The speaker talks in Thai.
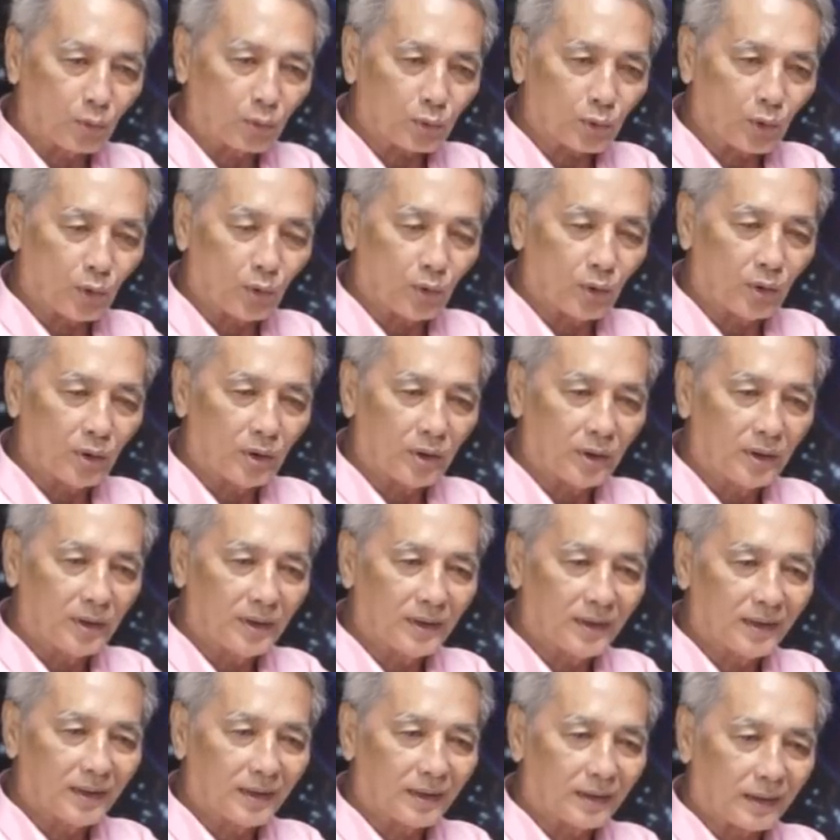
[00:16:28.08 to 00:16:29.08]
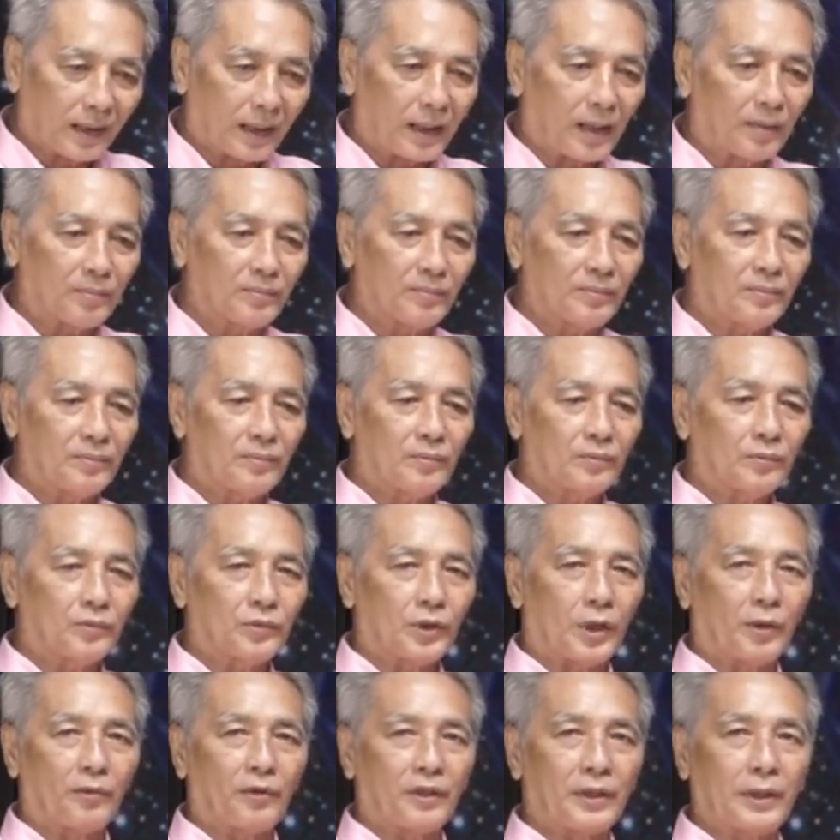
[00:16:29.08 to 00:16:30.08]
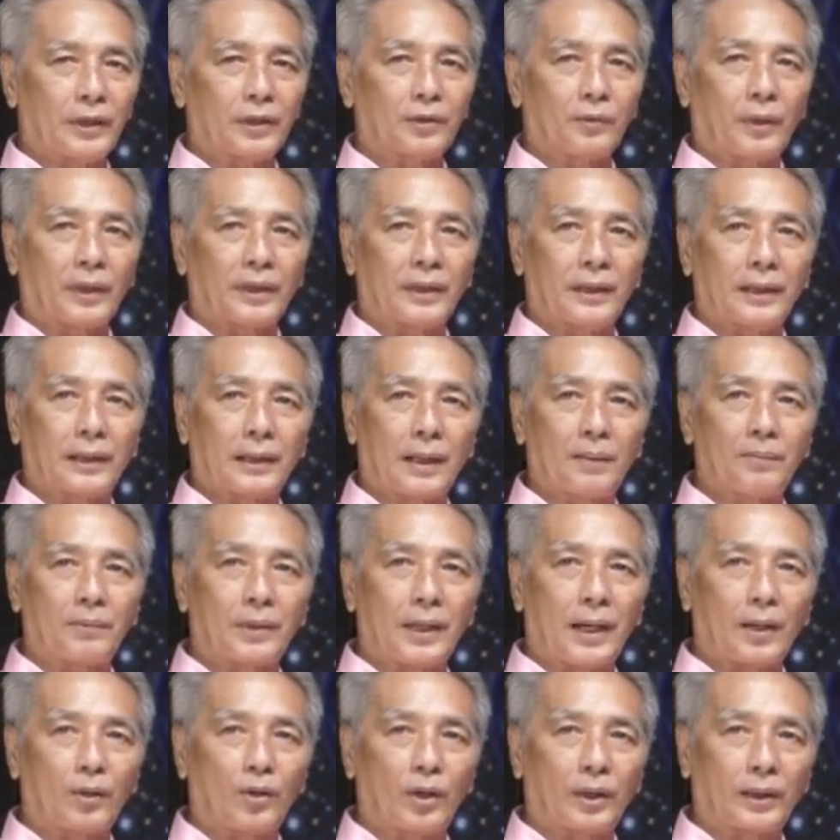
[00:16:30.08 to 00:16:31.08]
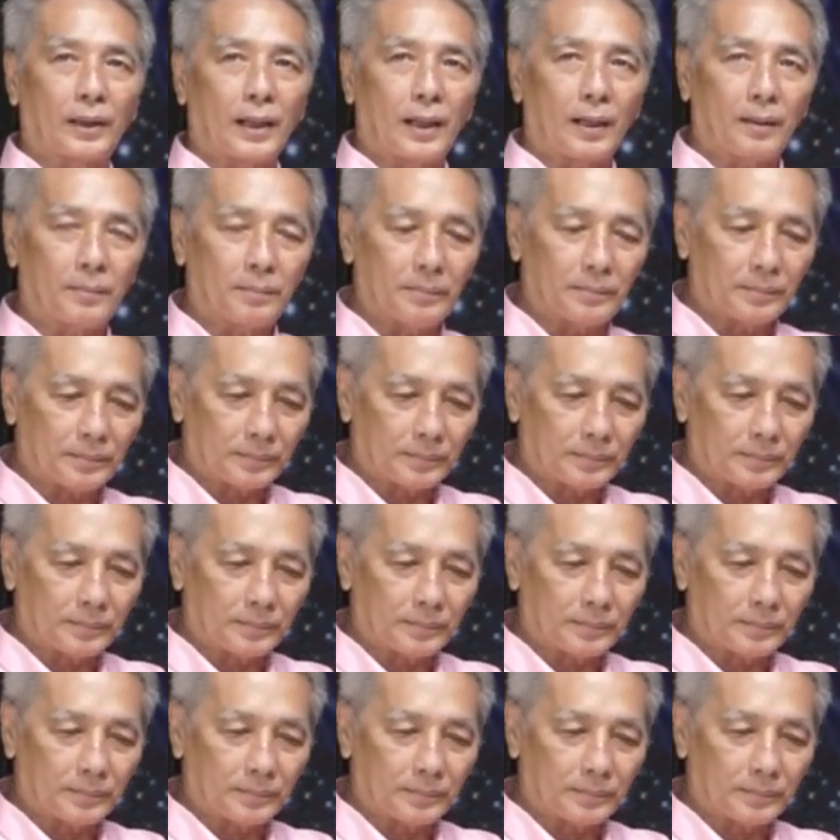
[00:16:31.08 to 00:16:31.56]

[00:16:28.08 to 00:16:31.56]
ตรงๆนะครับเราวันนี้สวัสดีครับ ลาก่อนครับ